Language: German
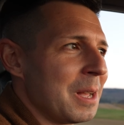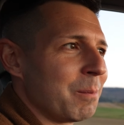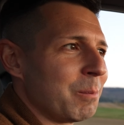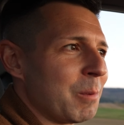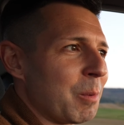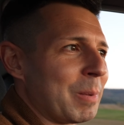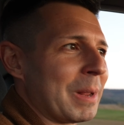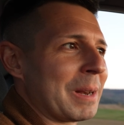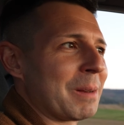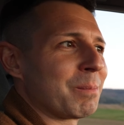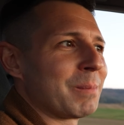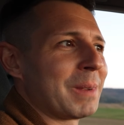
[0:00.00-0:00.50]

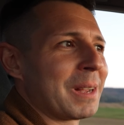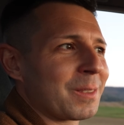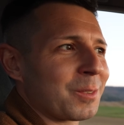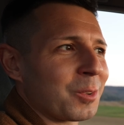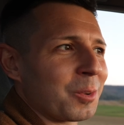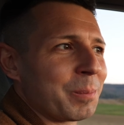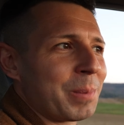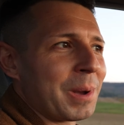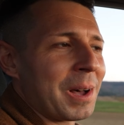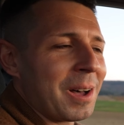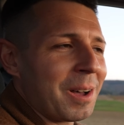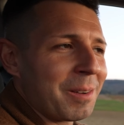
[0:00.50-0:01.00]
Wir blenden mal so
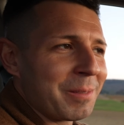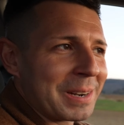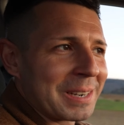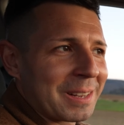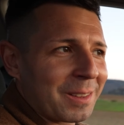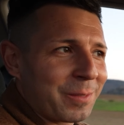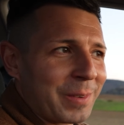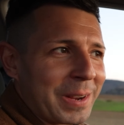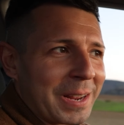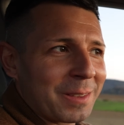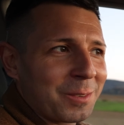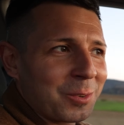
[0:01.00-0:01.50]
ein paar, weil
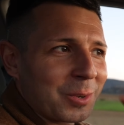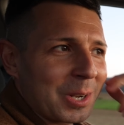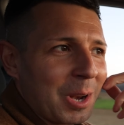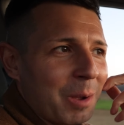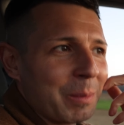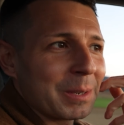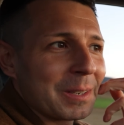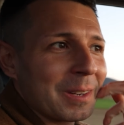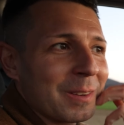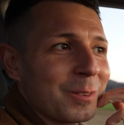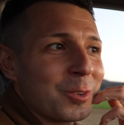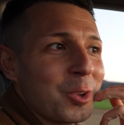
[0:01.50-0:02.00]
das war so,
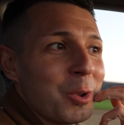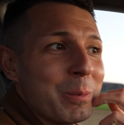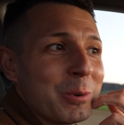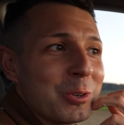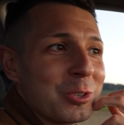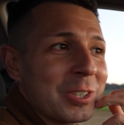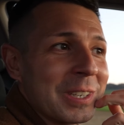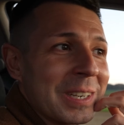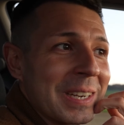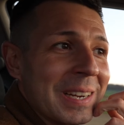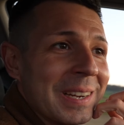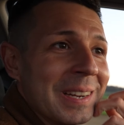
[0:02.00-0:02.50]
glaube ich,
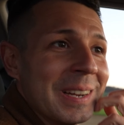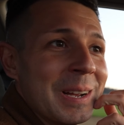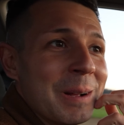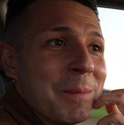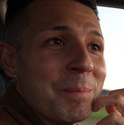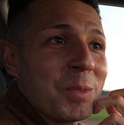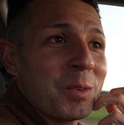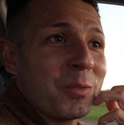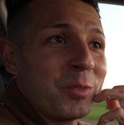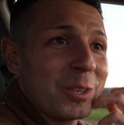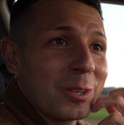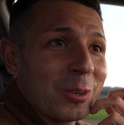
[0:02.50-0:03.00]
typische
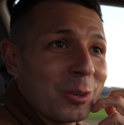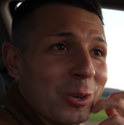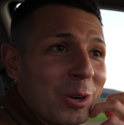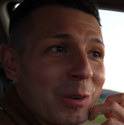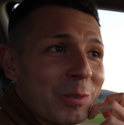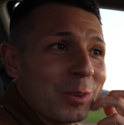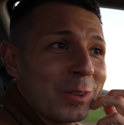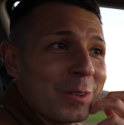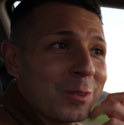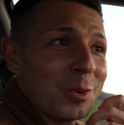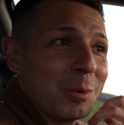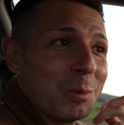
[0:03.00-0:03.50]
Vierer
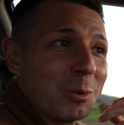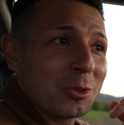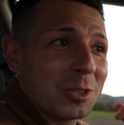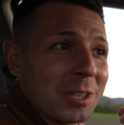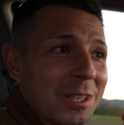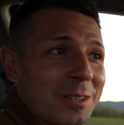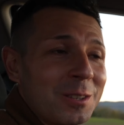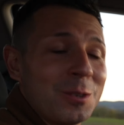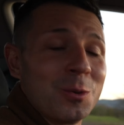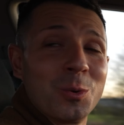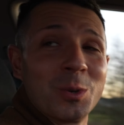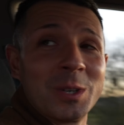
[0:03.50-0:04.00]
Golf, das
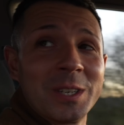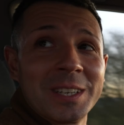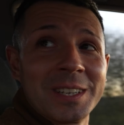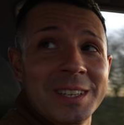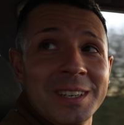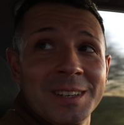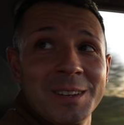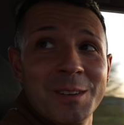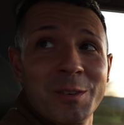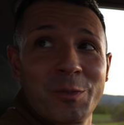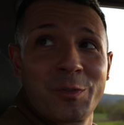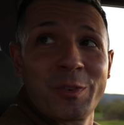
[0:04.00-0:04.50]
typische
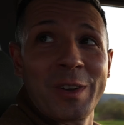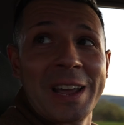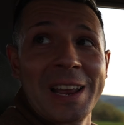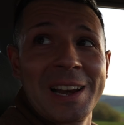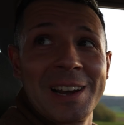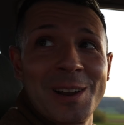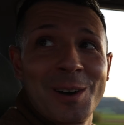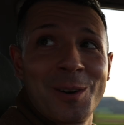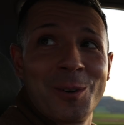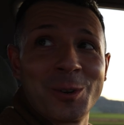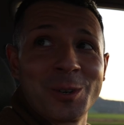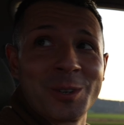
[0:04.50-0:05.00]

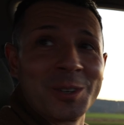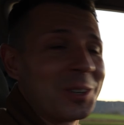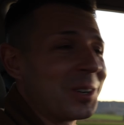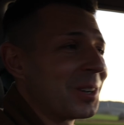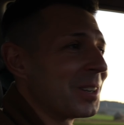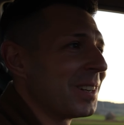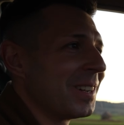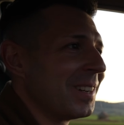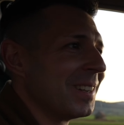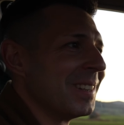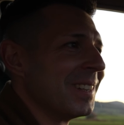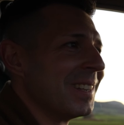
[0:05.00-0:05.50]
Tuning-Fail-Auto,
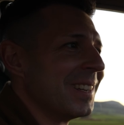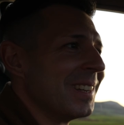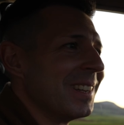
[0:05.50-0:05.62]
oder?